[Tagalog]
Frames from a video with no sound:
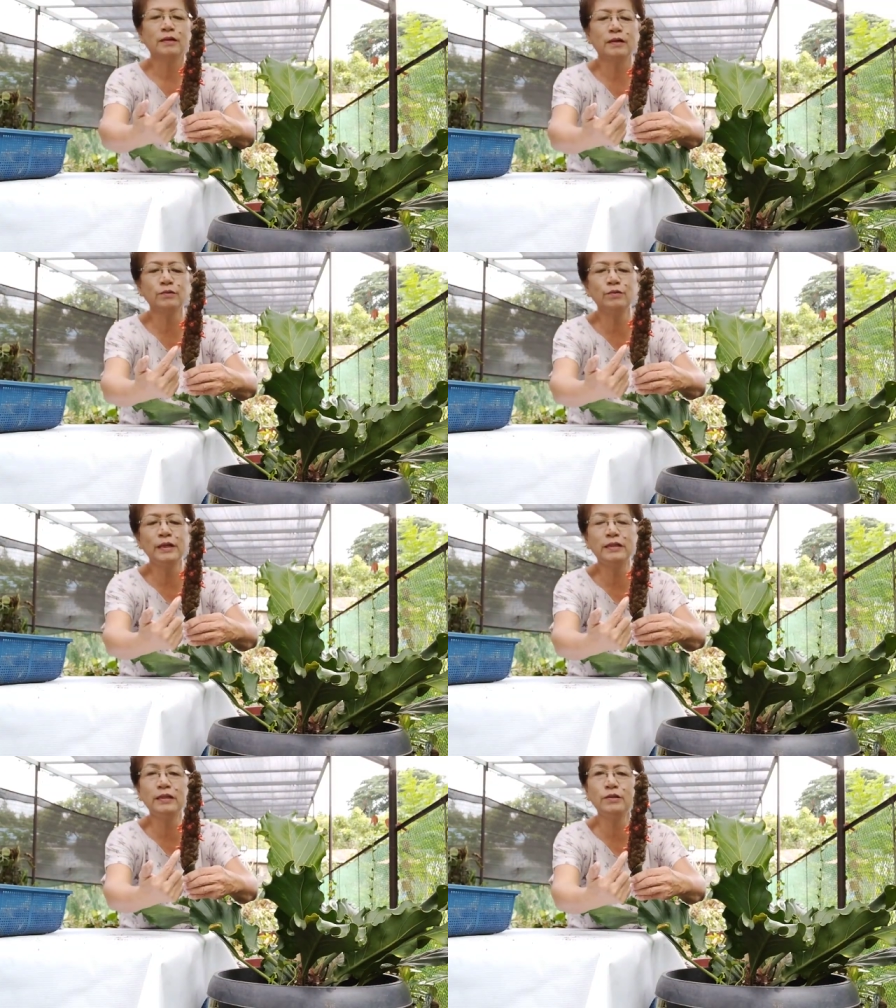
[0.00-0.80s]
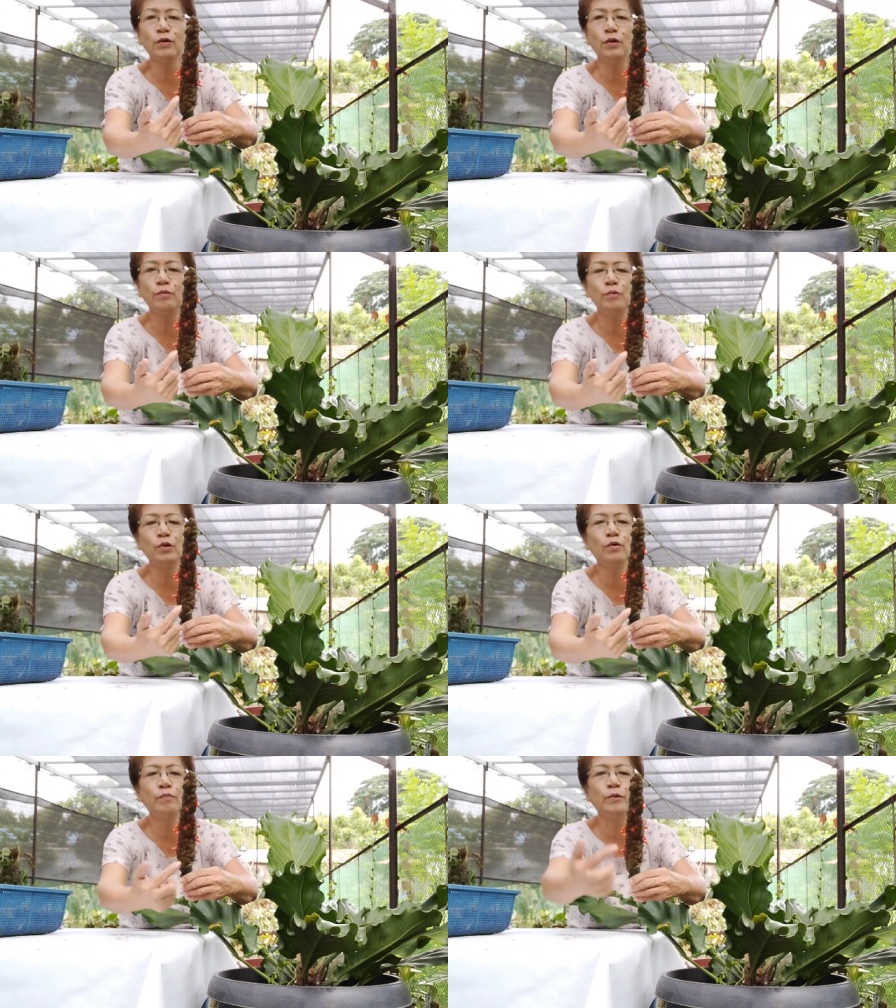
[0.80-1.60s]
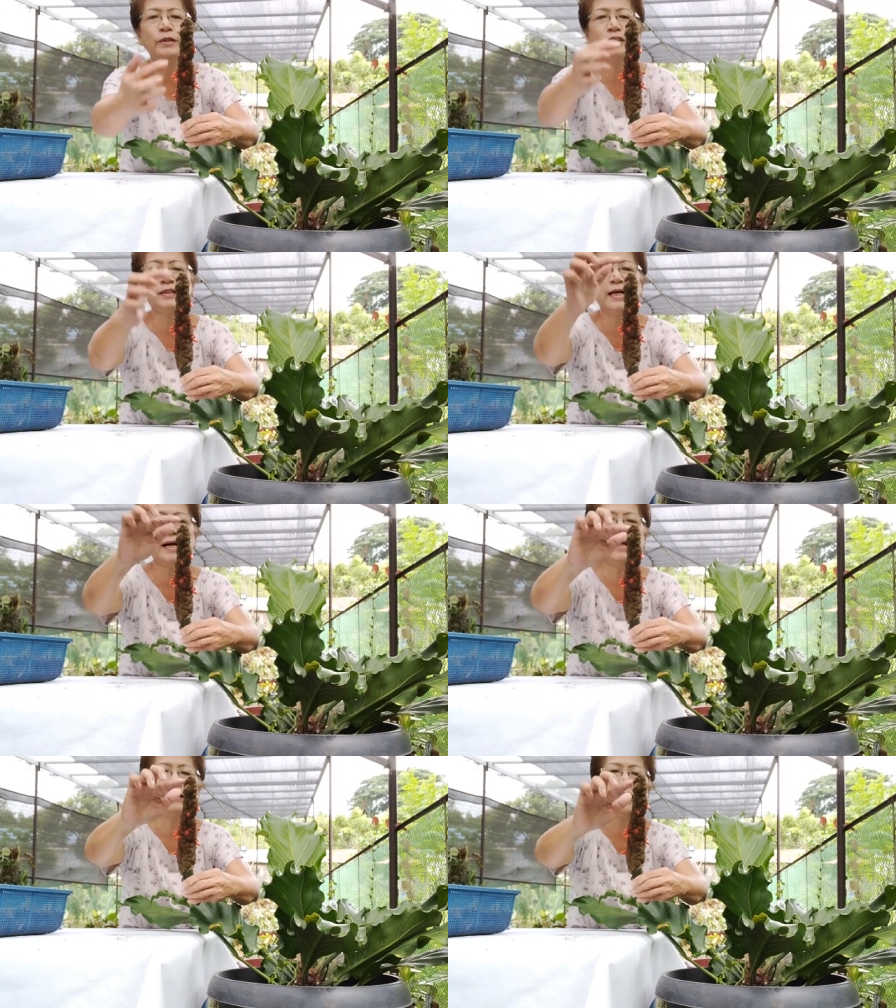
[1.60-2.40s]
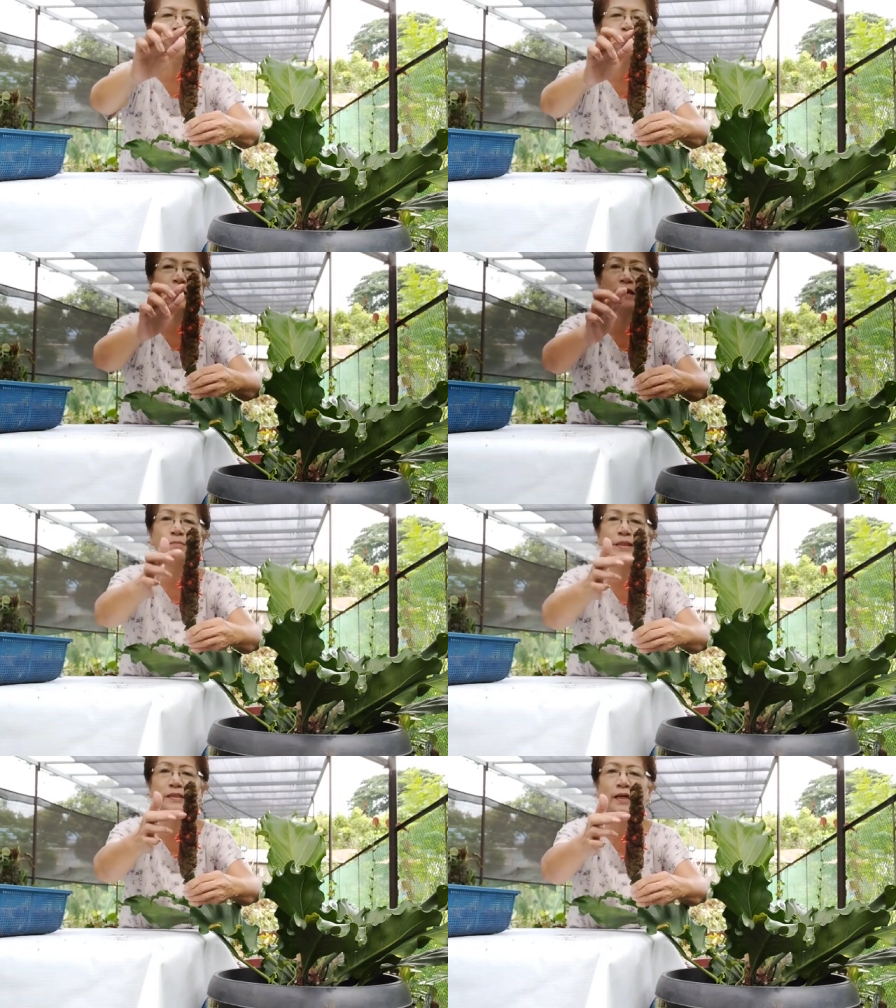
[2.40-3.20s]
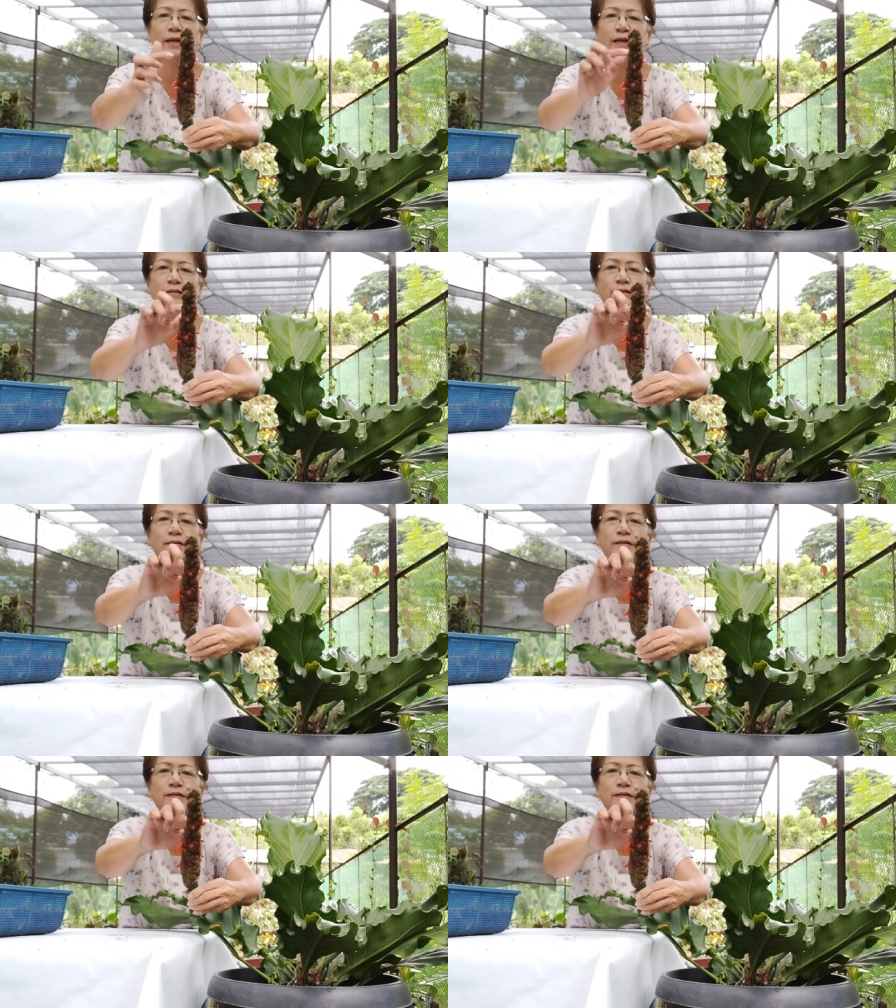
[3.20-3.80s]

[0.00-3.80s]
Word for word: Katulad dito, lumulobo na siya. Ayan, parang may sakit.